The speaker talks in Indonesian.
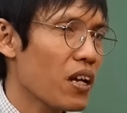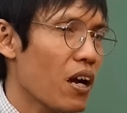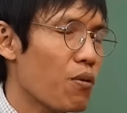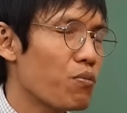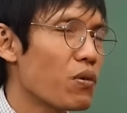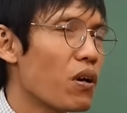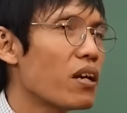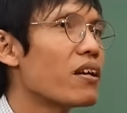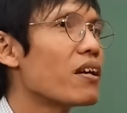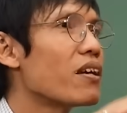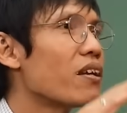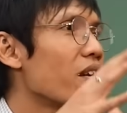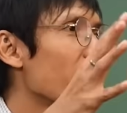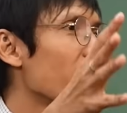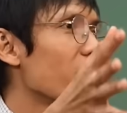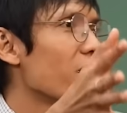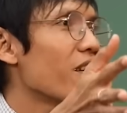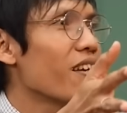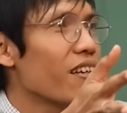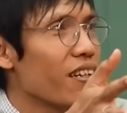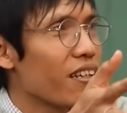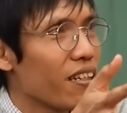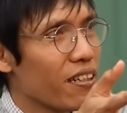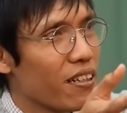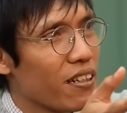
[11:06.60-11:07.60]
kemudian
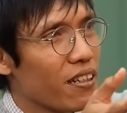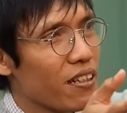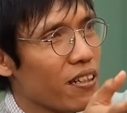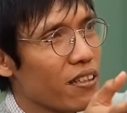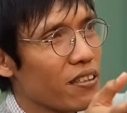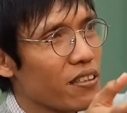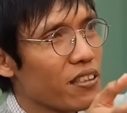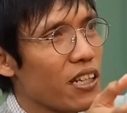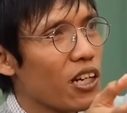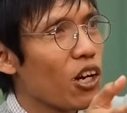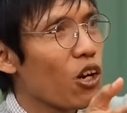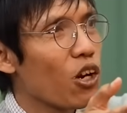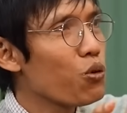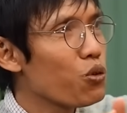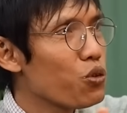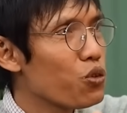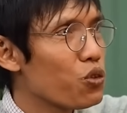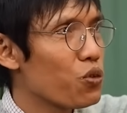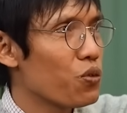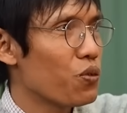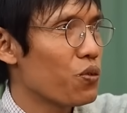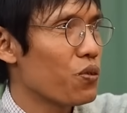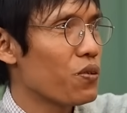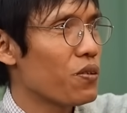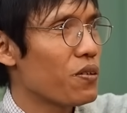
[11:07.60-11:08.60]
digede-gedein, jadi
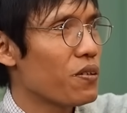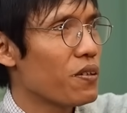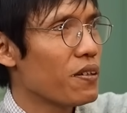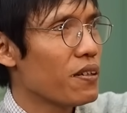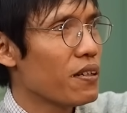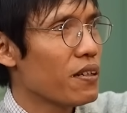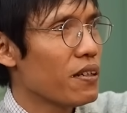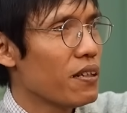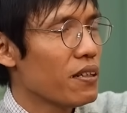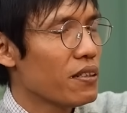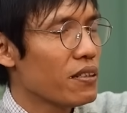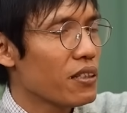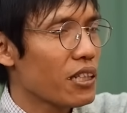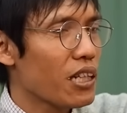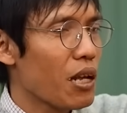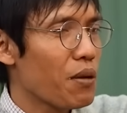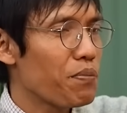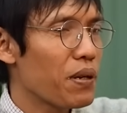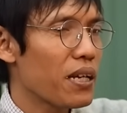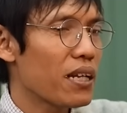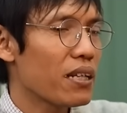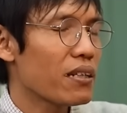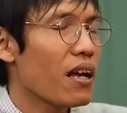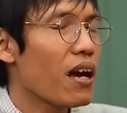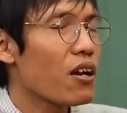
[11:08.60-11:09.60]
lucu. Hmm.
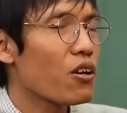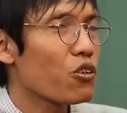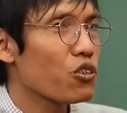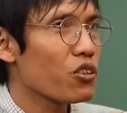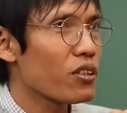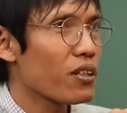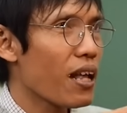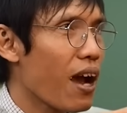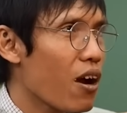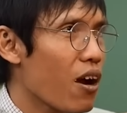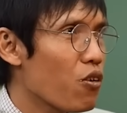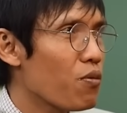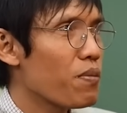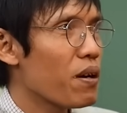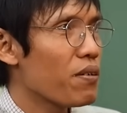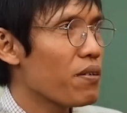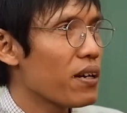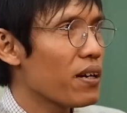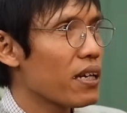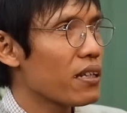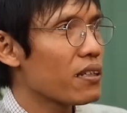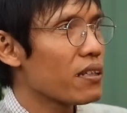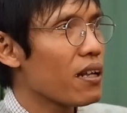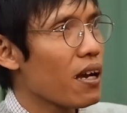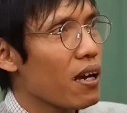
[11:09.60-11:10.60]
Tetapi kita harus tahu
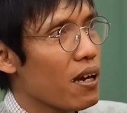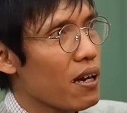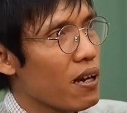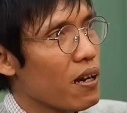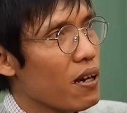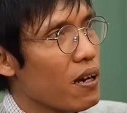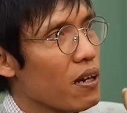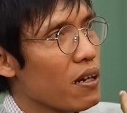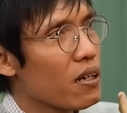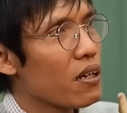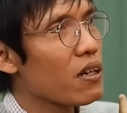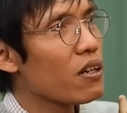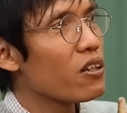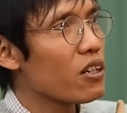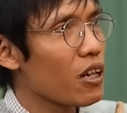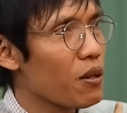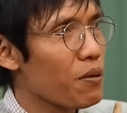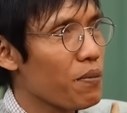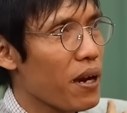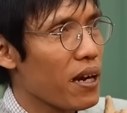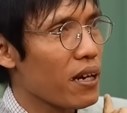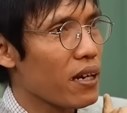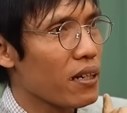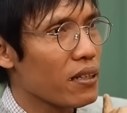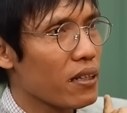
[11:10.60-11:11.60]
bahwa kita gede
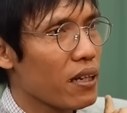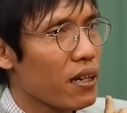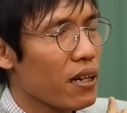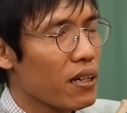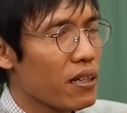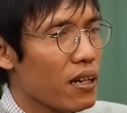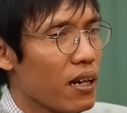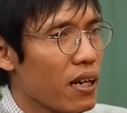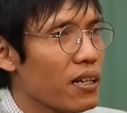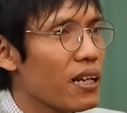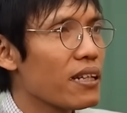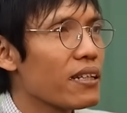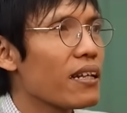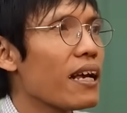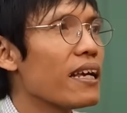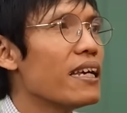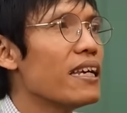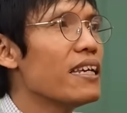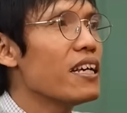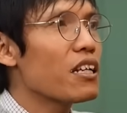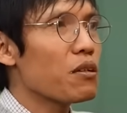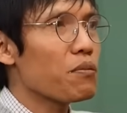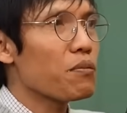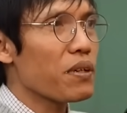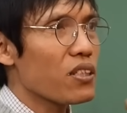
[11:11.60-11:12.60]
banget. Dengan kita
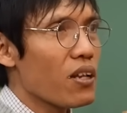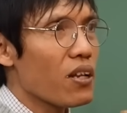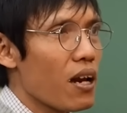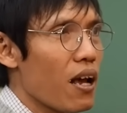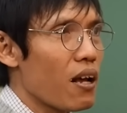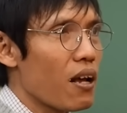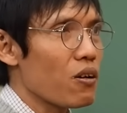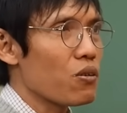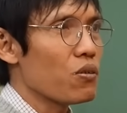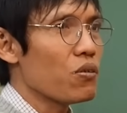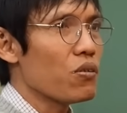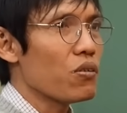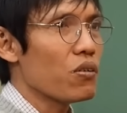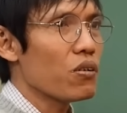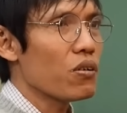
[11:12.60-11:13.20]
ingat masa lalu,